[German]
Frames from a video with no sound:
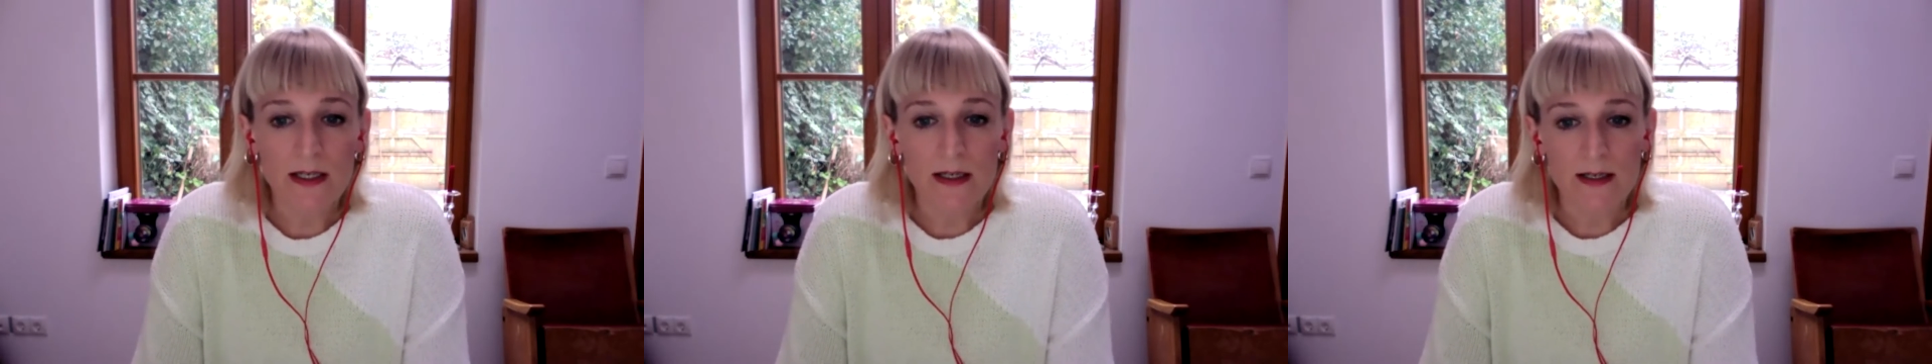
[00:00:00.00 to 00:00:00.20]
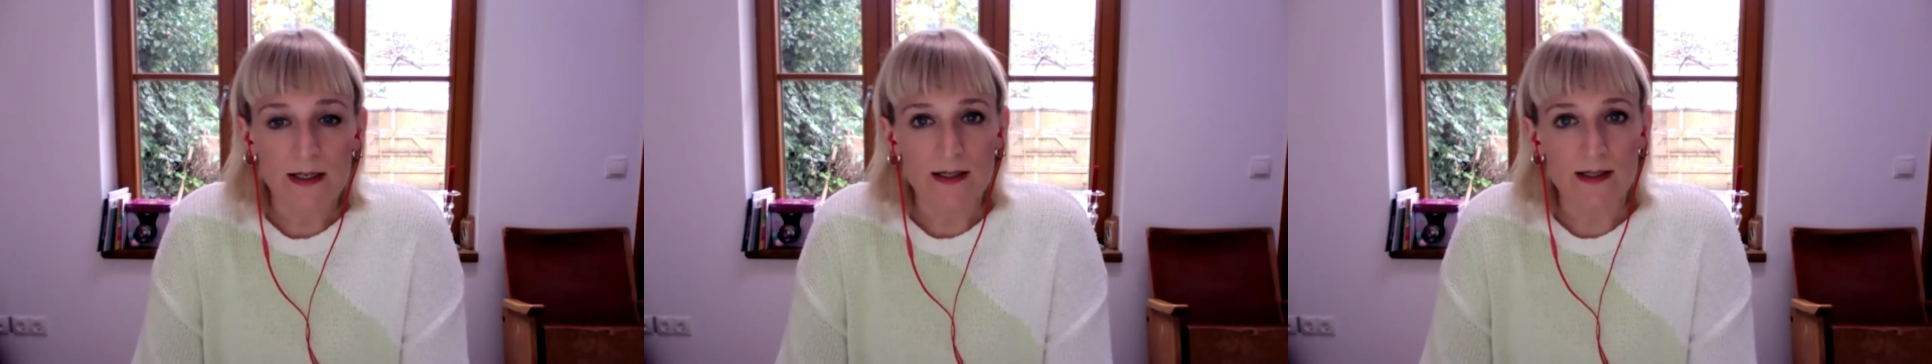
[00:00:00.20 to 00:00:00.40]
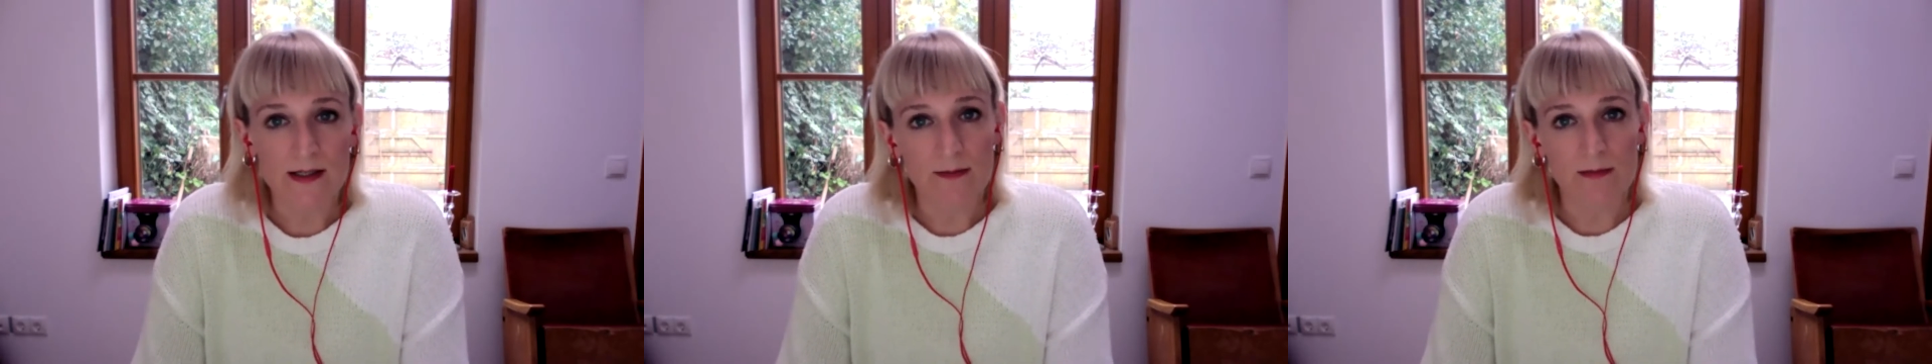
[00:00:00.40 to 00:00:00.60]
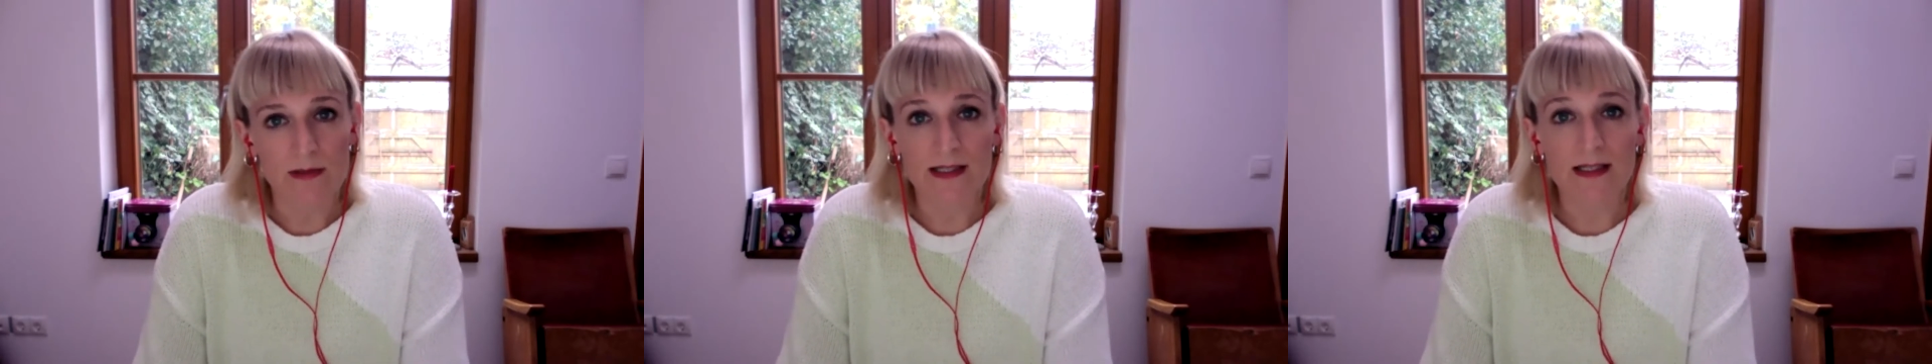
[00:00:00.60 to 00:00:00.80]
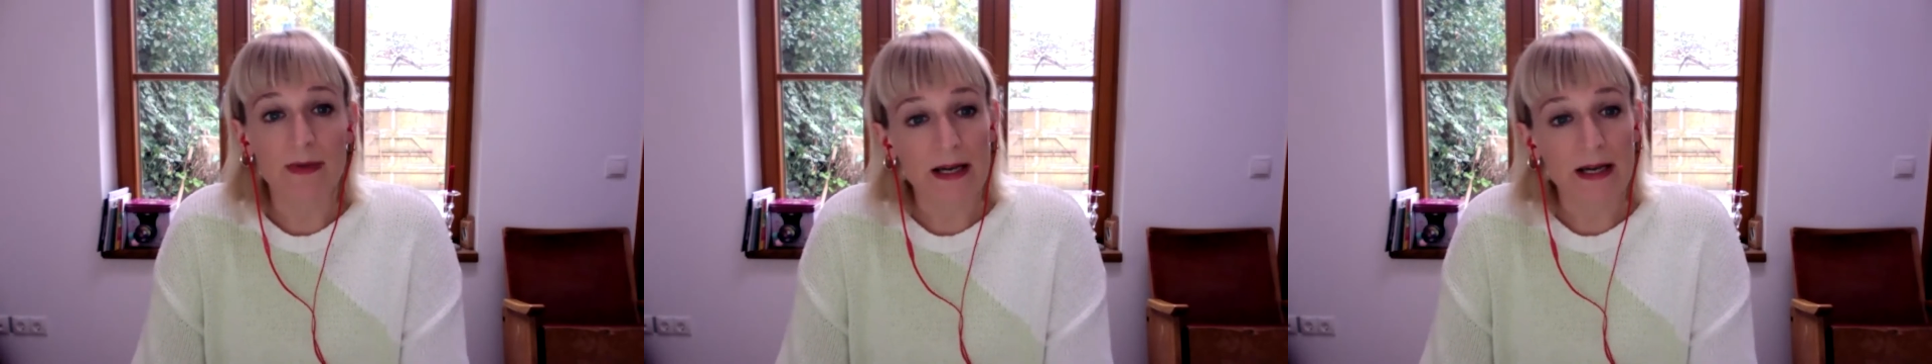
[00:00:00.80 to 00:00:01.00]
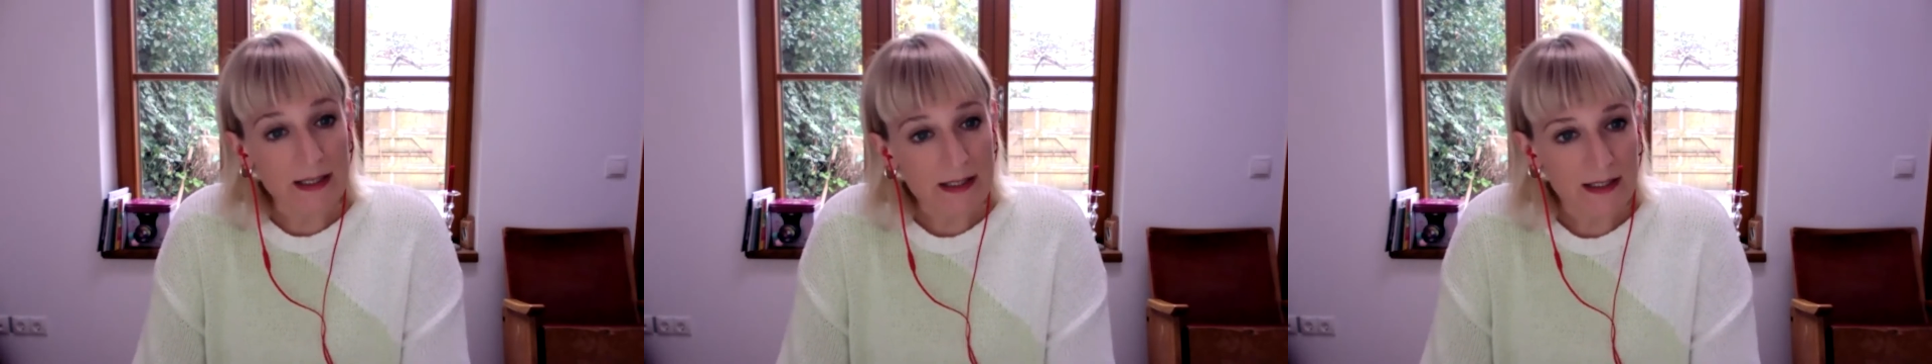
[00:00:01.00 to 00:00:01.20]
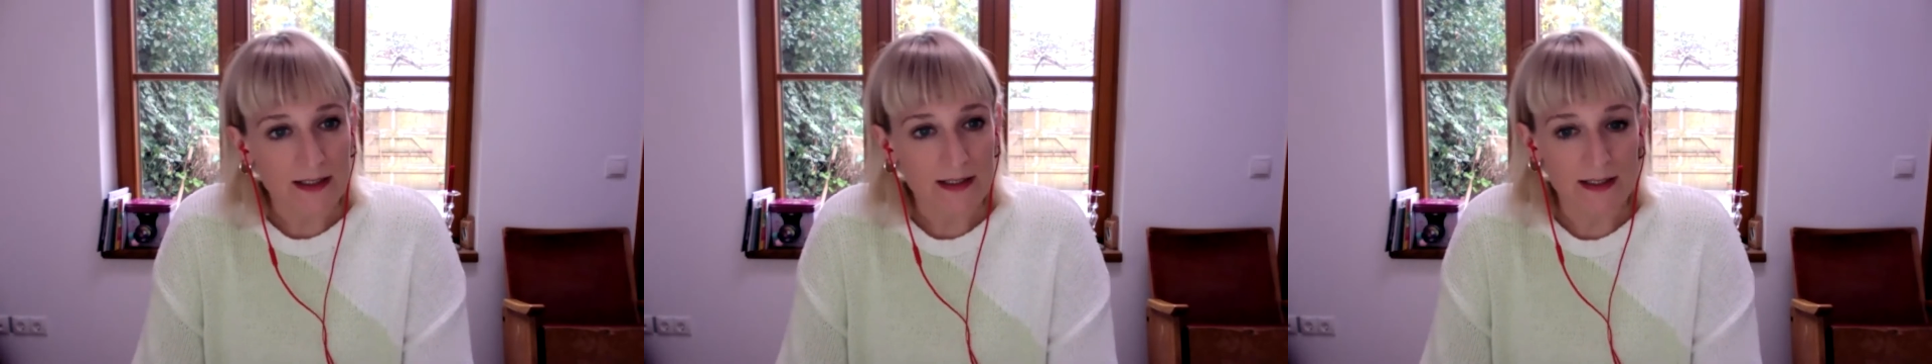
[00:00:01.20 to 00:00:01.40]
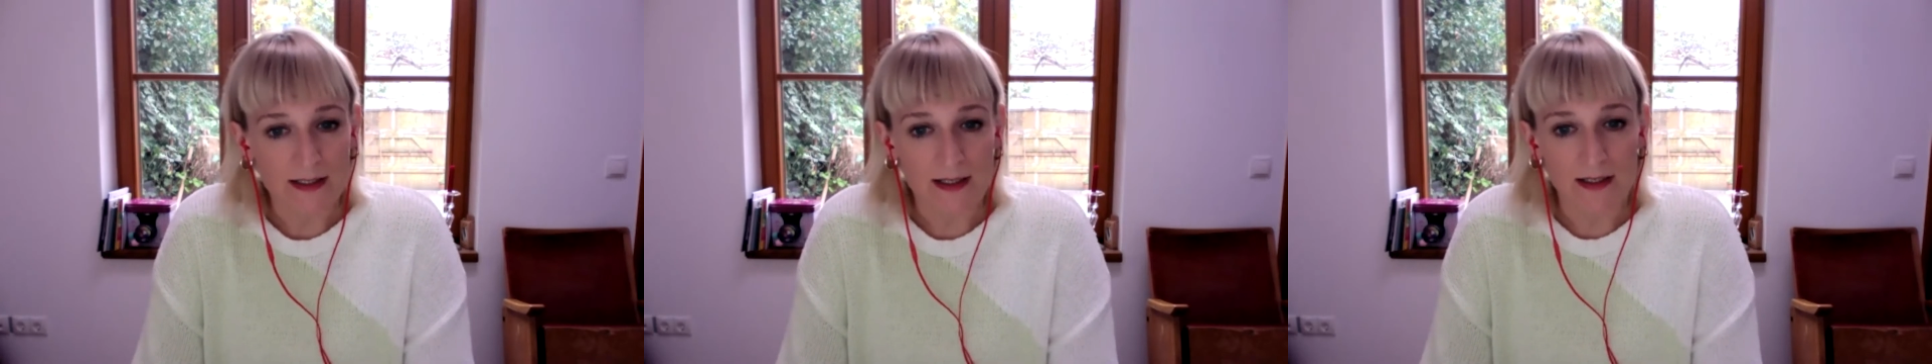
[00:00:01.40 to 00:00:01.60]
dass es eben diese
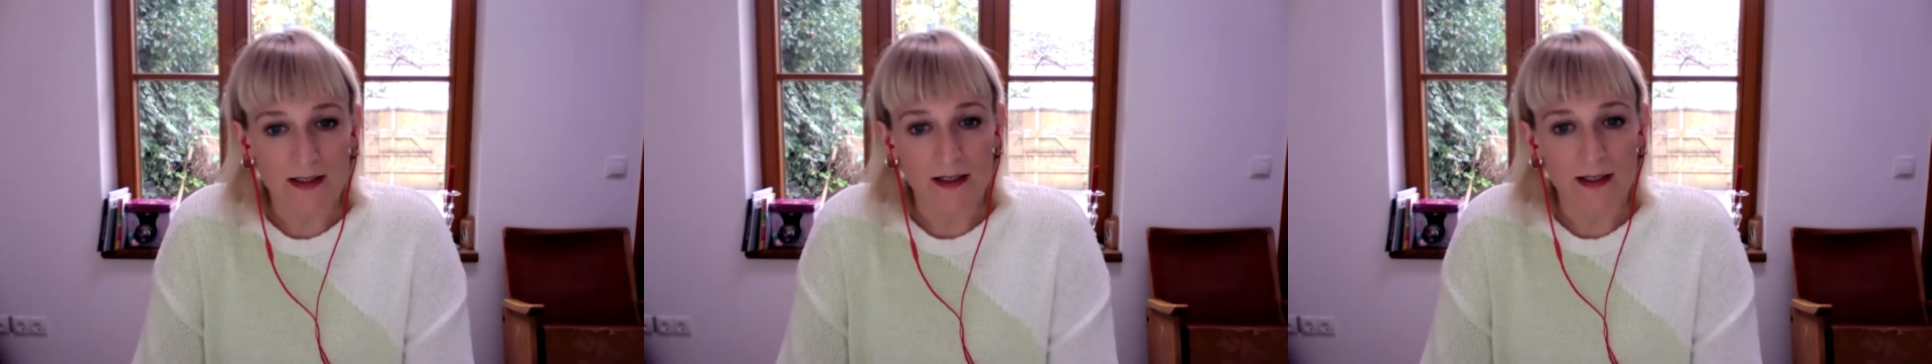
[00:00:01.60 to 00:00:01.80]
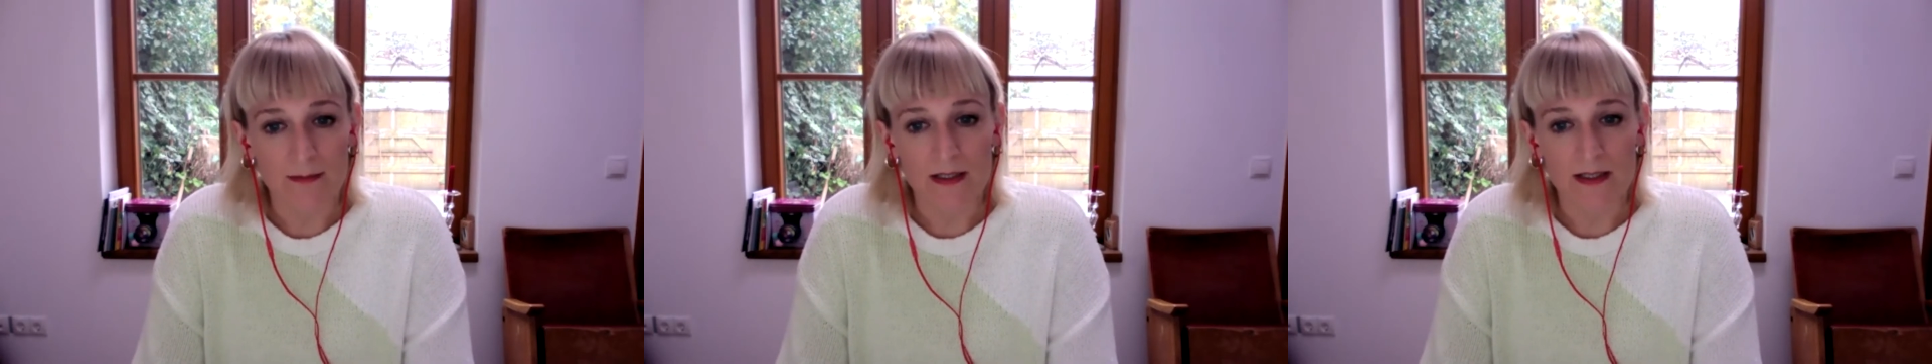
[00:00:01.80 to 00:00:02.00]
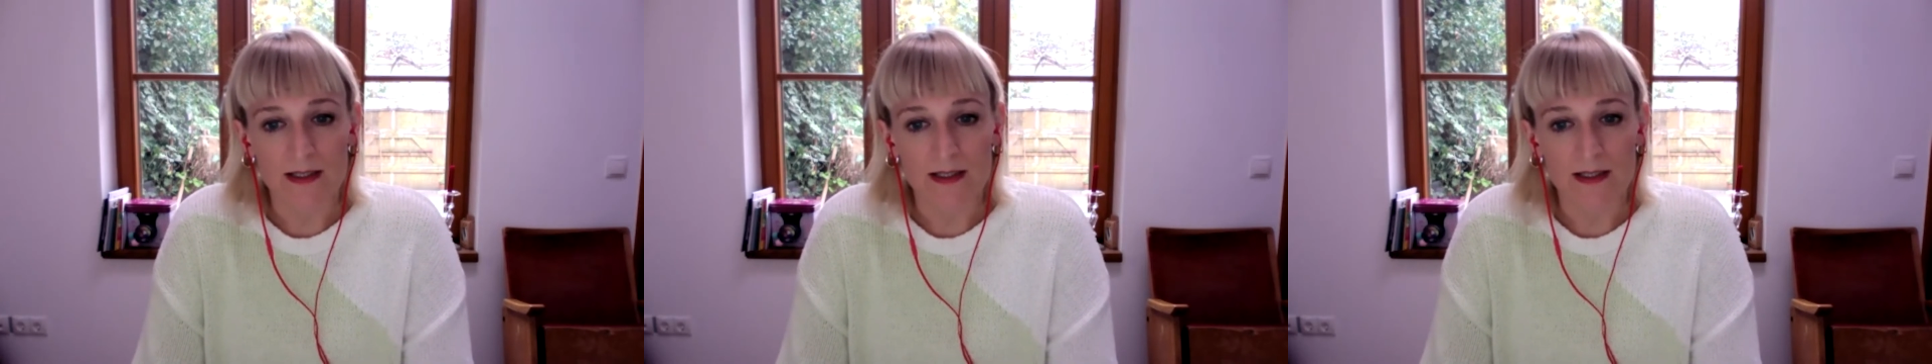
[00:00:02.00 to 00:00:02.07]
Beidseitigkeit gibt.